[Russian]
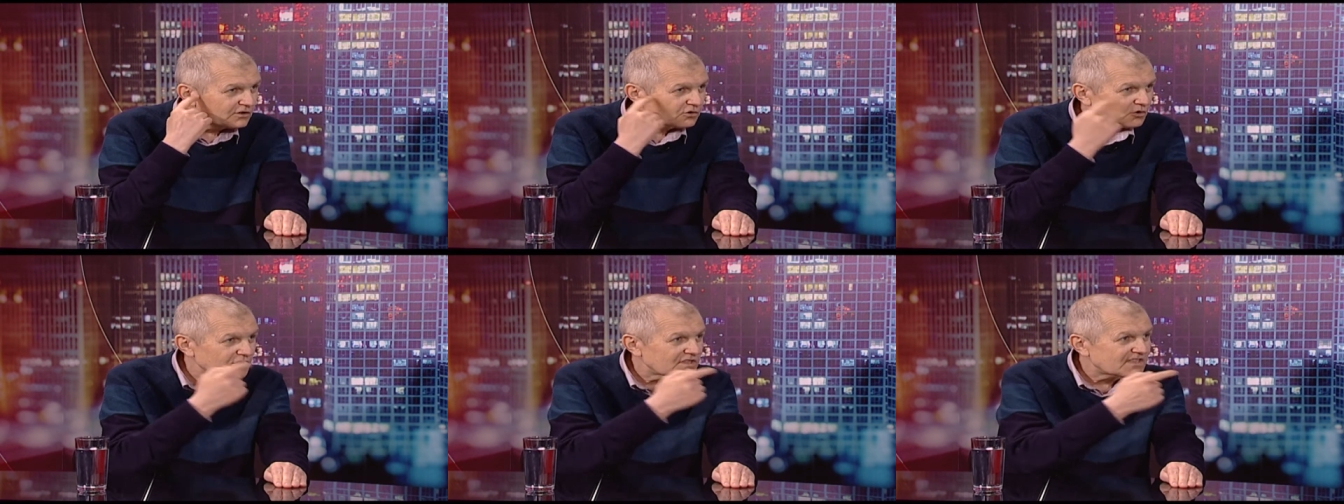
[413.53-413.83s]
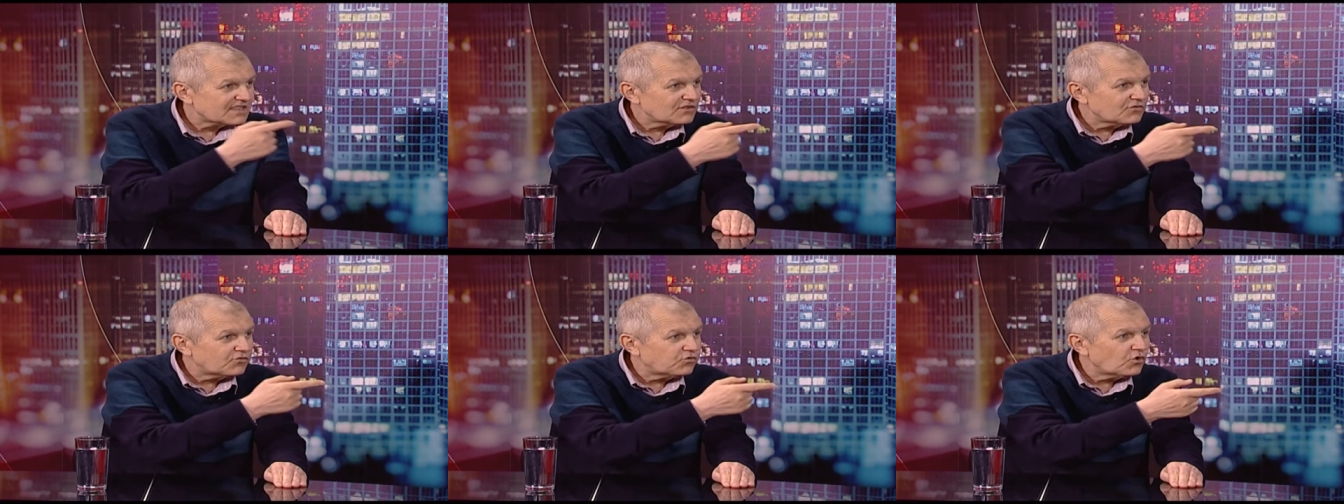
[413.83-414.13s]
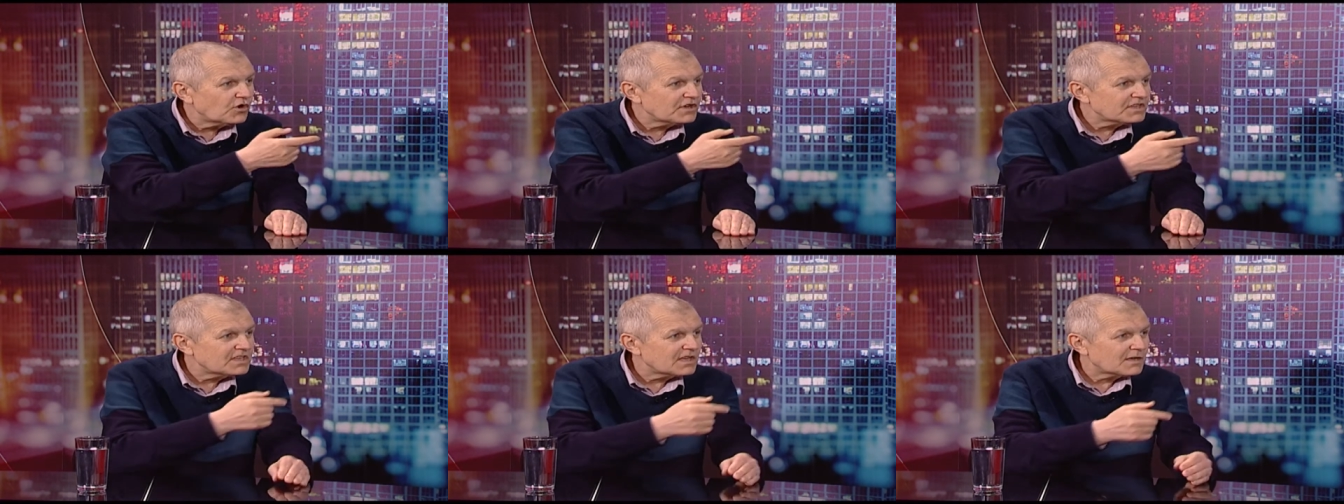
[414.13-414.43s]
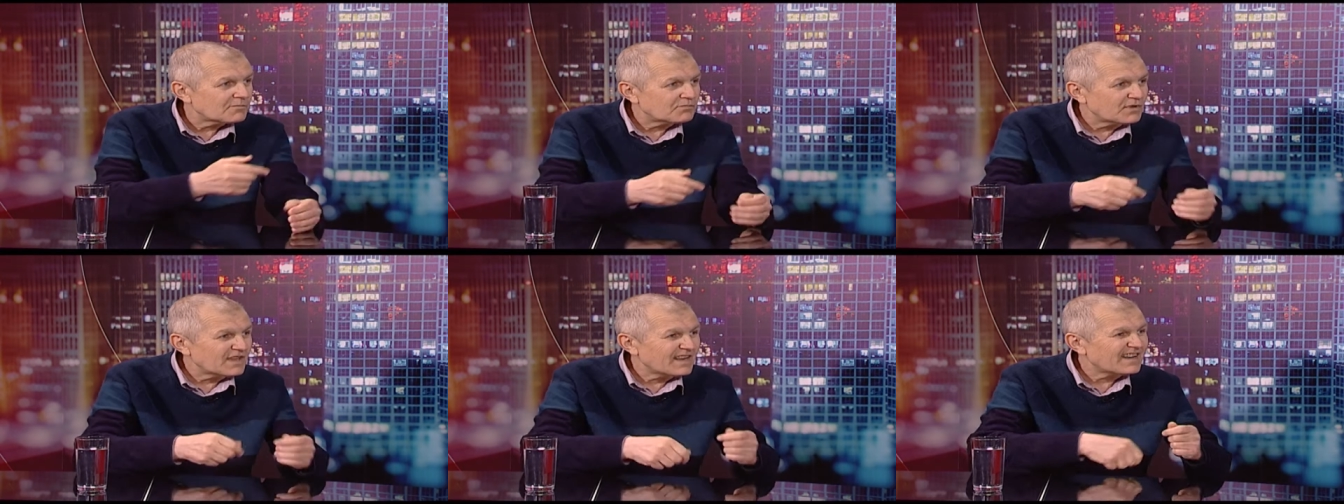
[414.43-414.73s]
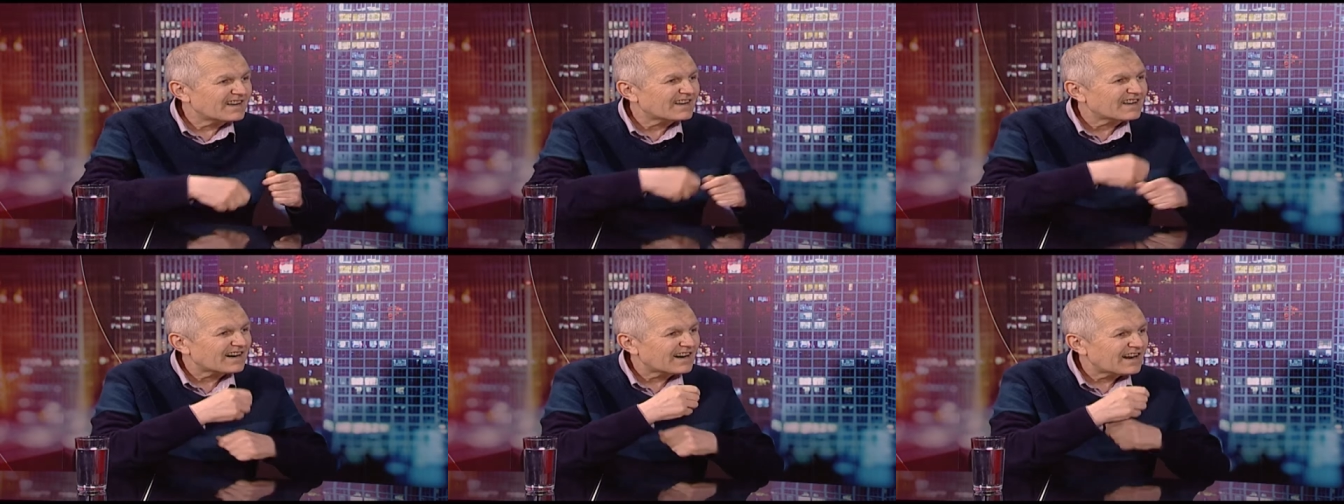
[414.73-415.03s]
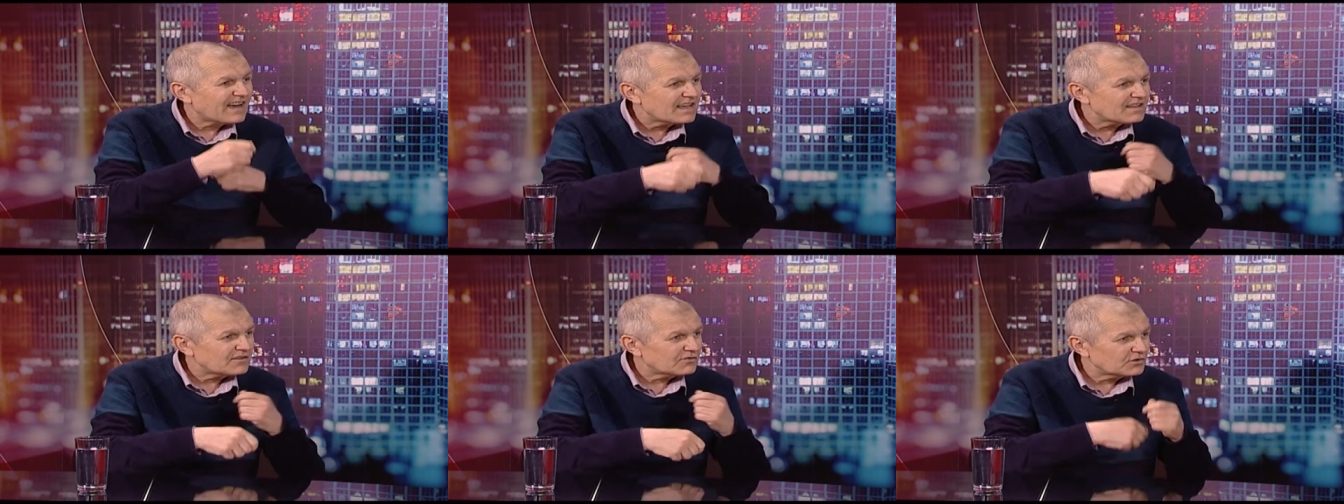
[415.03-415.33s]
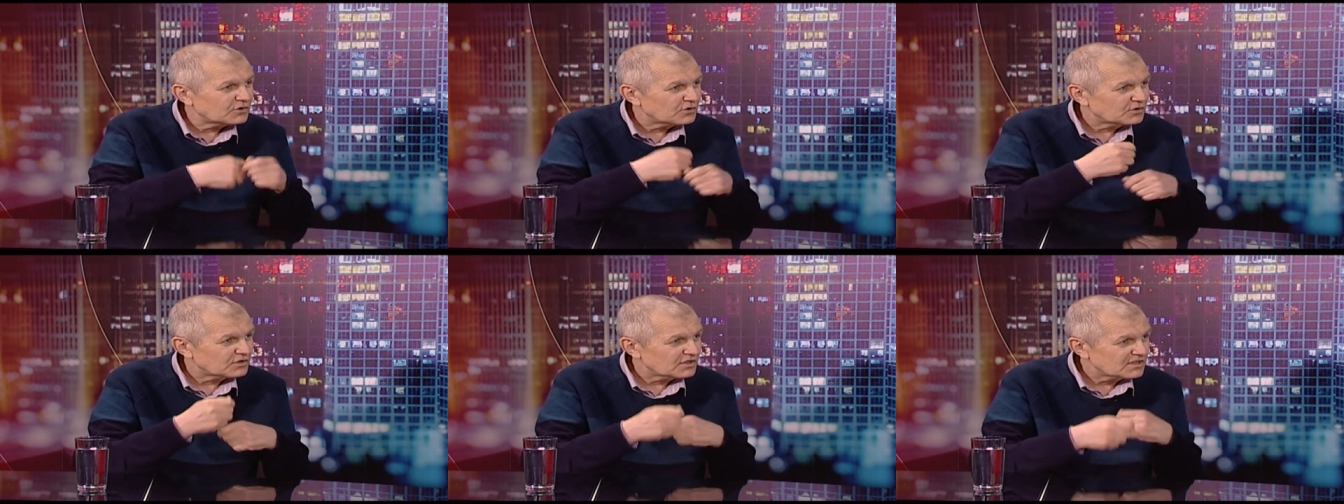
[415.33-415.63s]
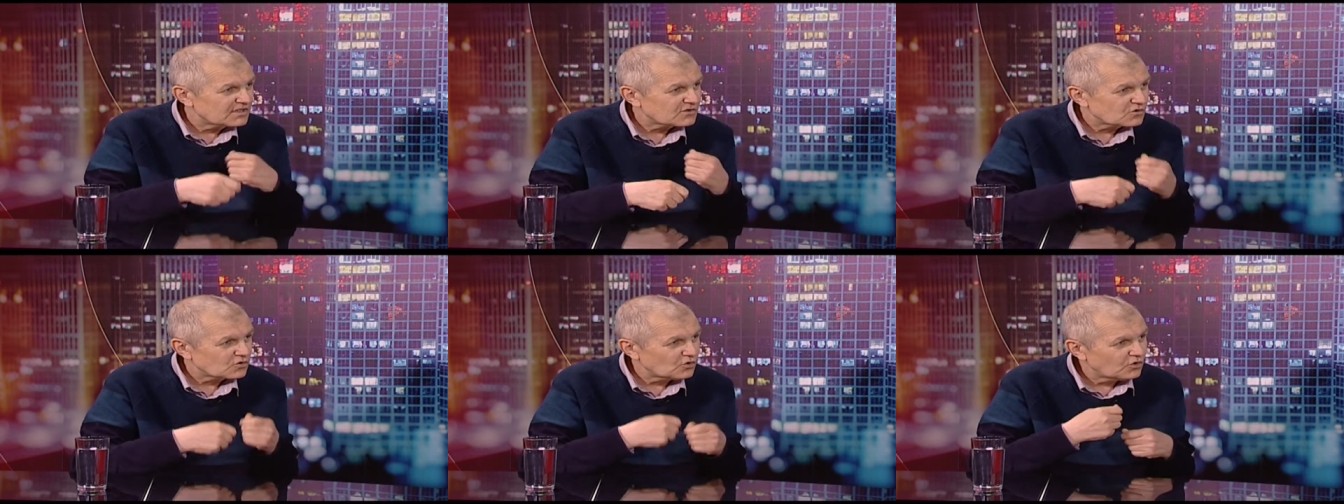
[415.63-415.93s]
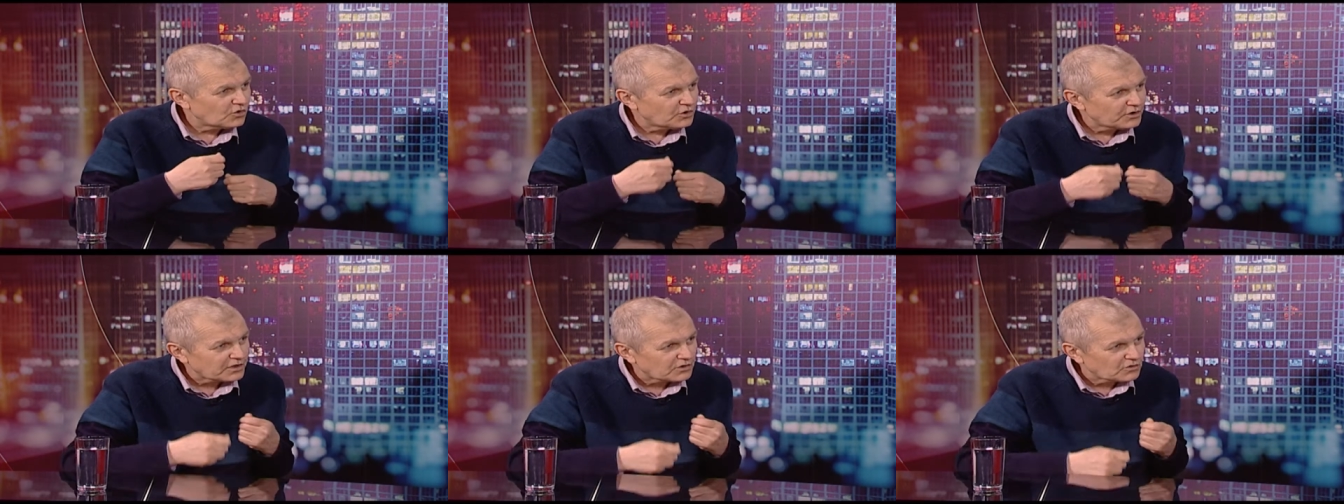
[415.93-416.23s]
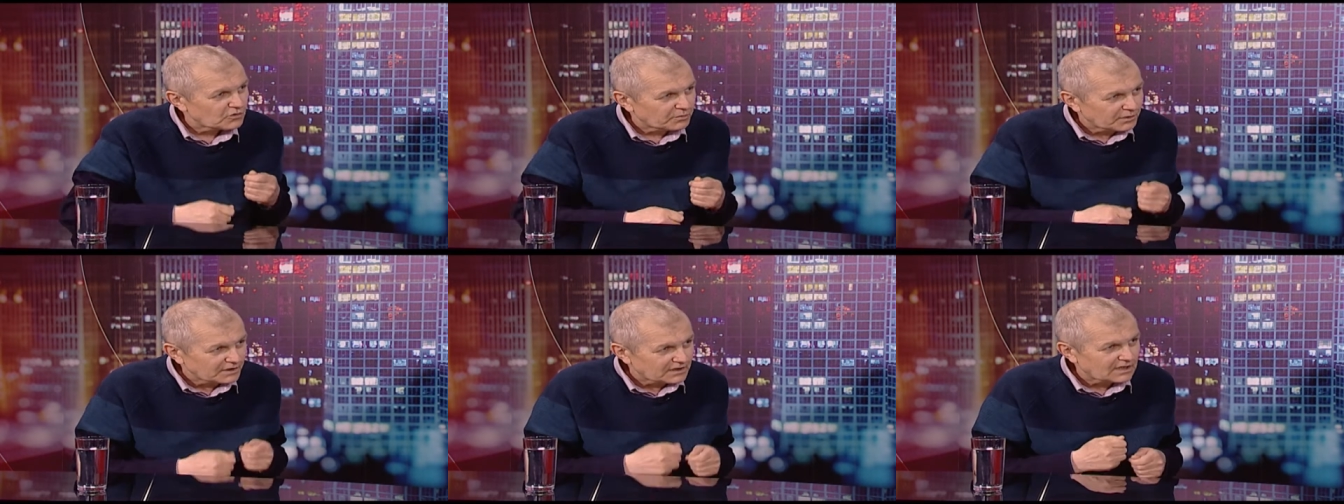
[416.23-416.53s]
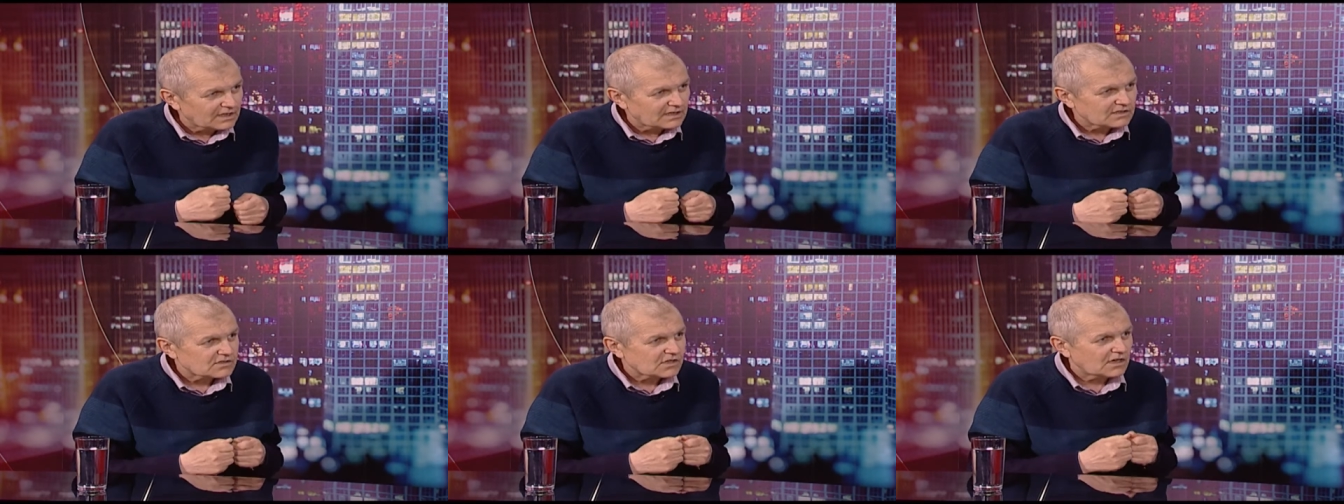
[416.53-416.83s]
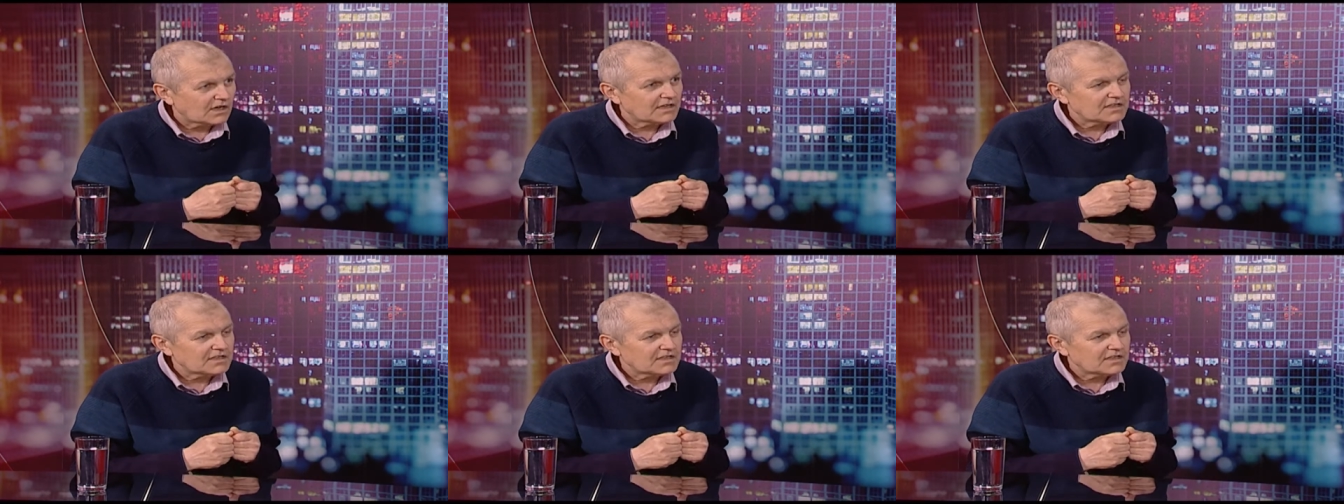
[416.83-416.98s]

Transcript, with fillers: которые сегодня перекраивают историю, пытаются,